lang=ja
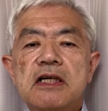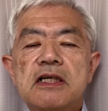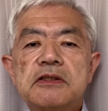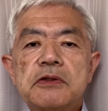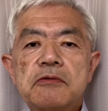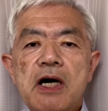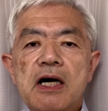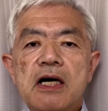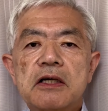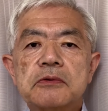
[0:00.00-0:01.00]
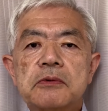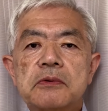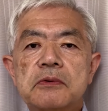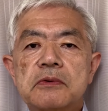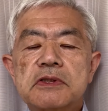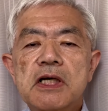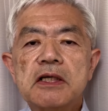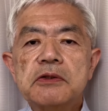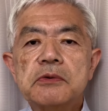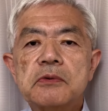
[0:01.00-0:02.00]
えそれは、あの、
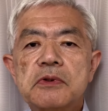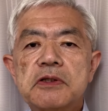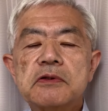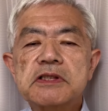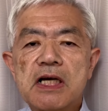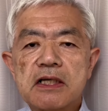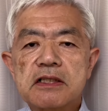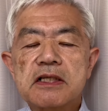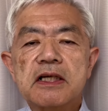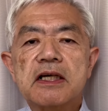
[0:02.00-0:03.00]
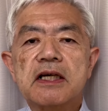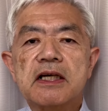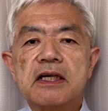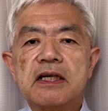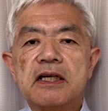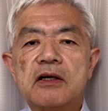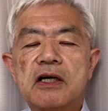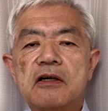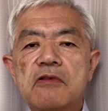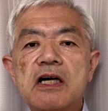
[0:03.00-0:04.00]
斎藤博さん、
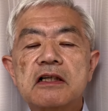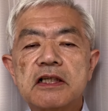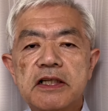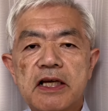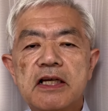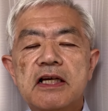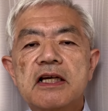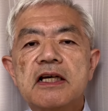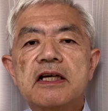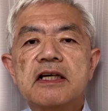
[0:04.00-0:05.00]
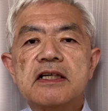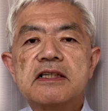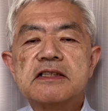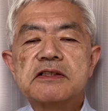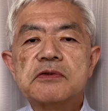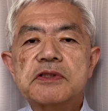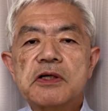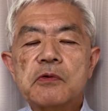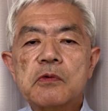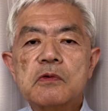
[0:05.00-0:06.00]
えー、稚内で、え失踪し
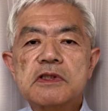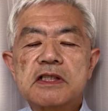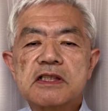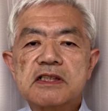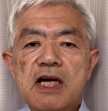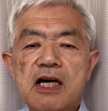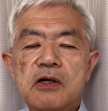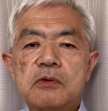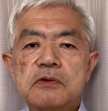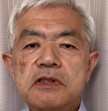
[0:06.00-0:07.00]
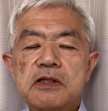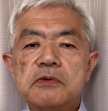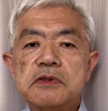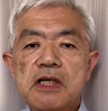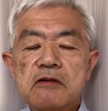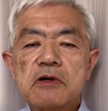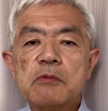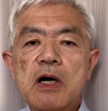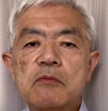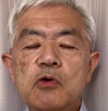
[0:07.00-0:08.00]
た高校生ですが、この斎藤さんは
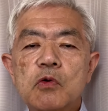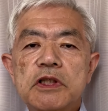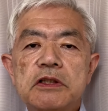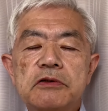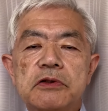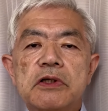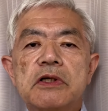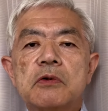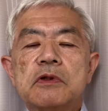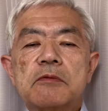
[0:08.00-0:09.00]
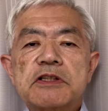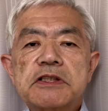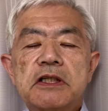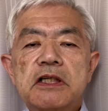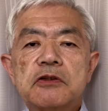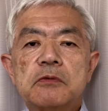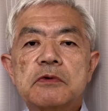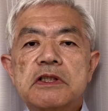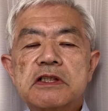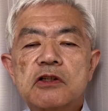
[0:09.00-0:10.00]
まあ向こうにいることは間違いないと
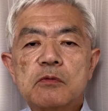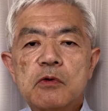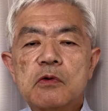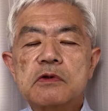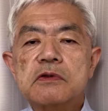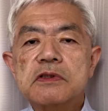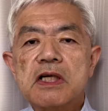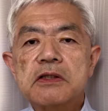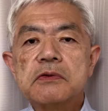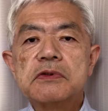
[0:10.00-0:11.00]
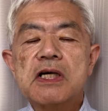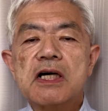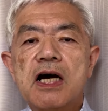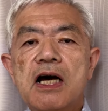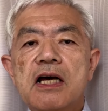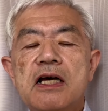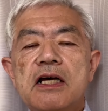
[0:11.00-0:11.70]
思うんですけども、その斎藤さんが、